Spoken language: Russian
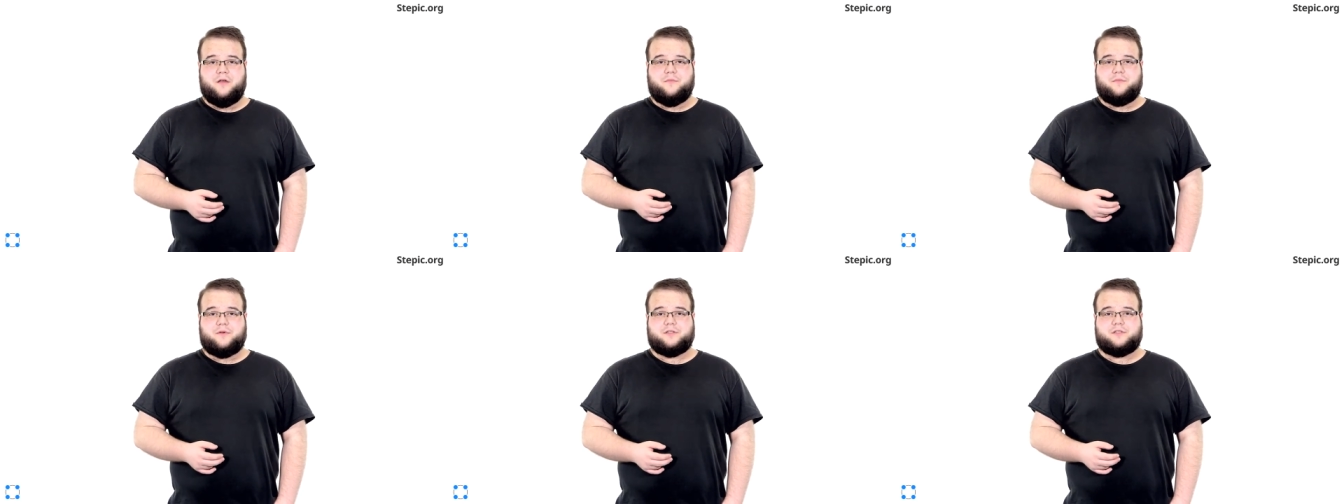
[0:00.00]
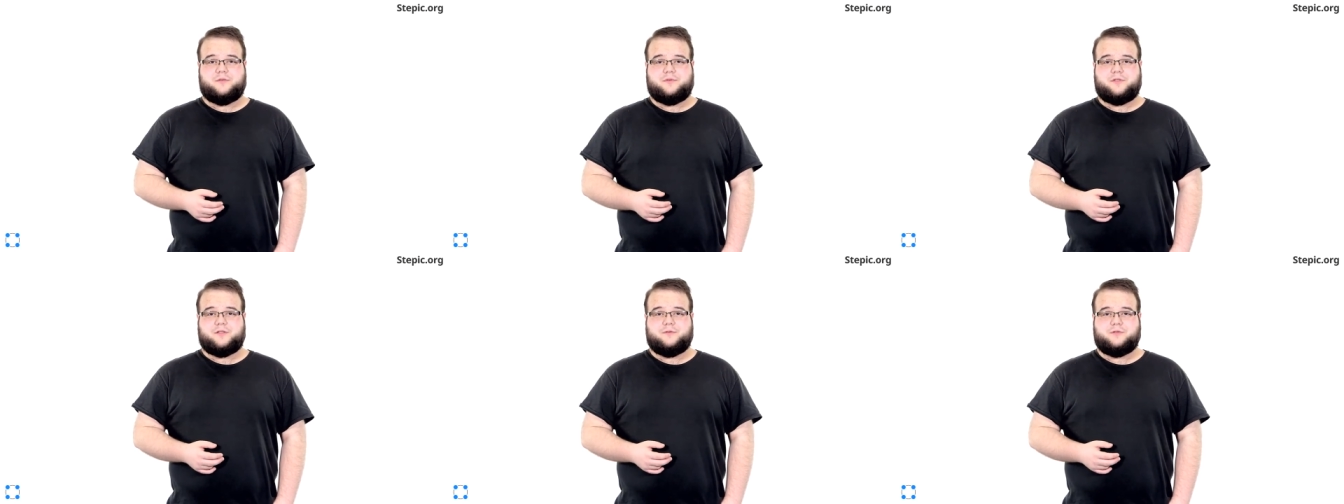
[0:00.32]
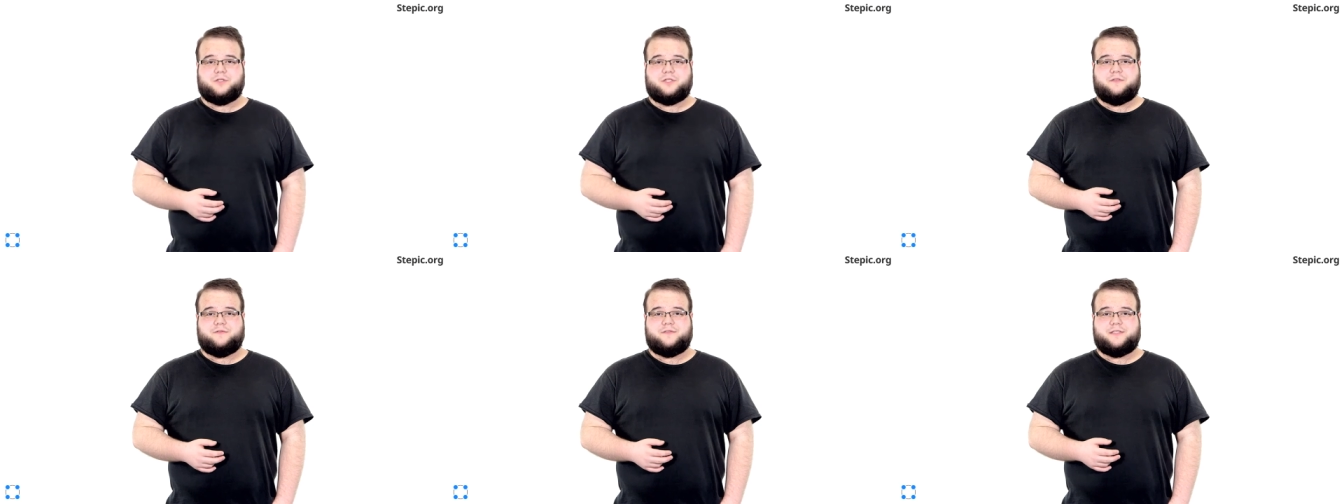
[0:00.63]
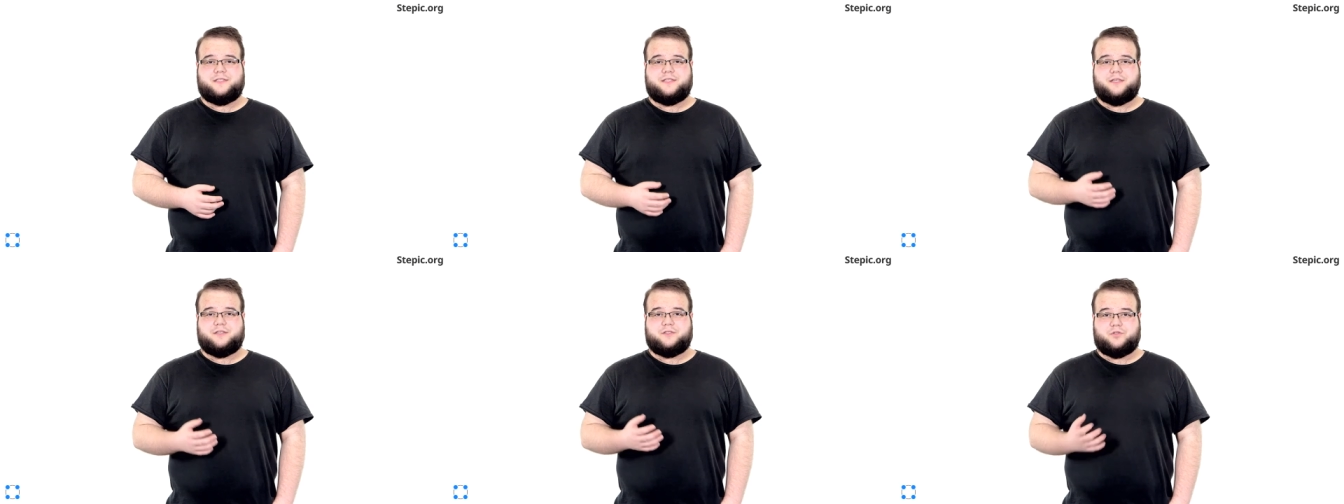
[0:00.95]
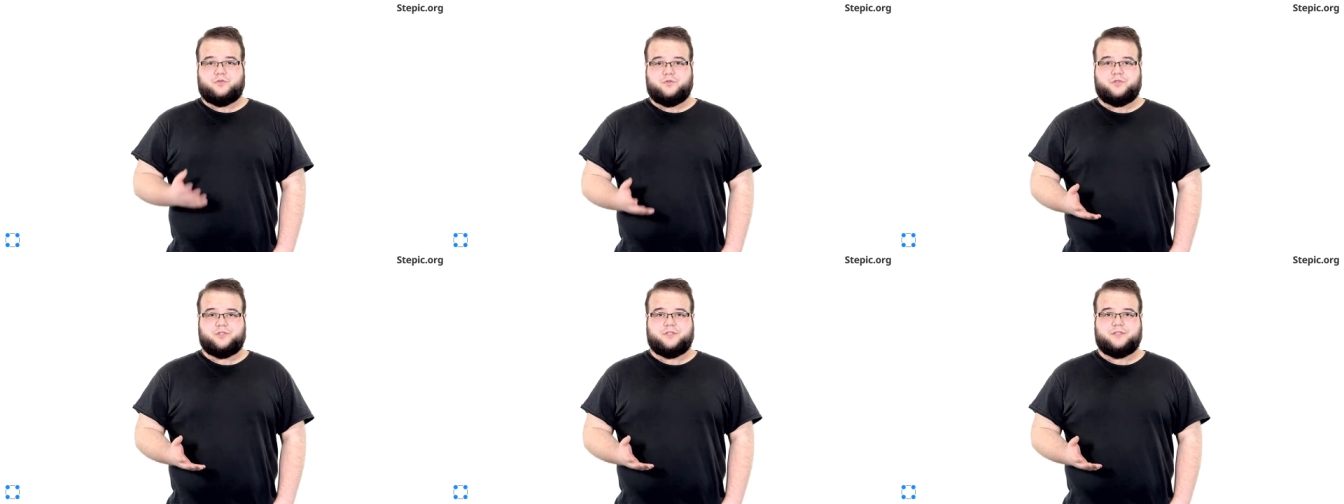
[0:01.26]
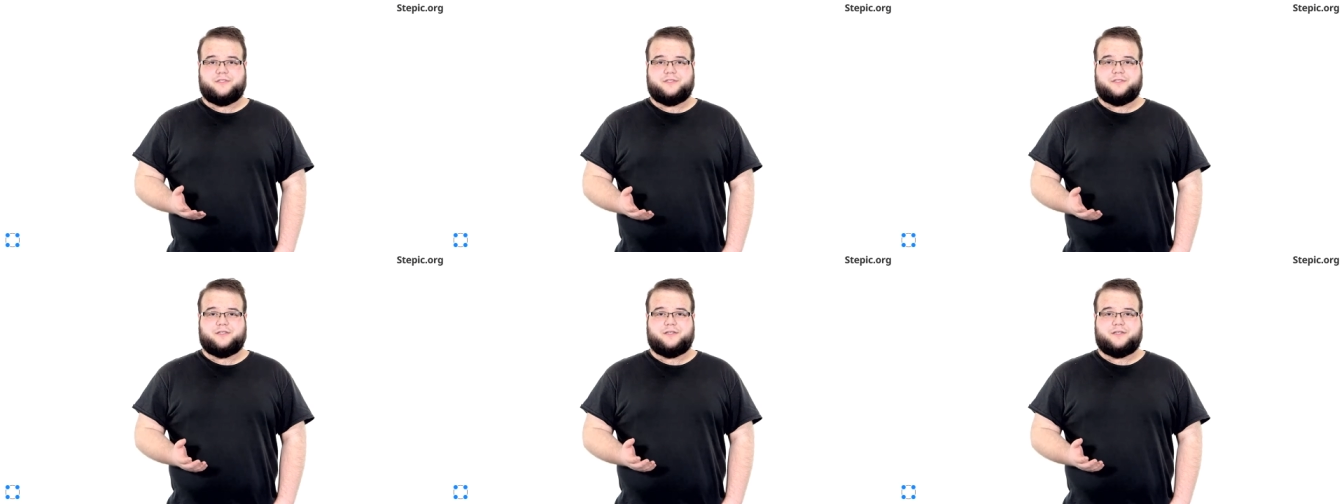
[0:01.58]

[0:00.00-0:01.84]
Просто потому, что все сущности,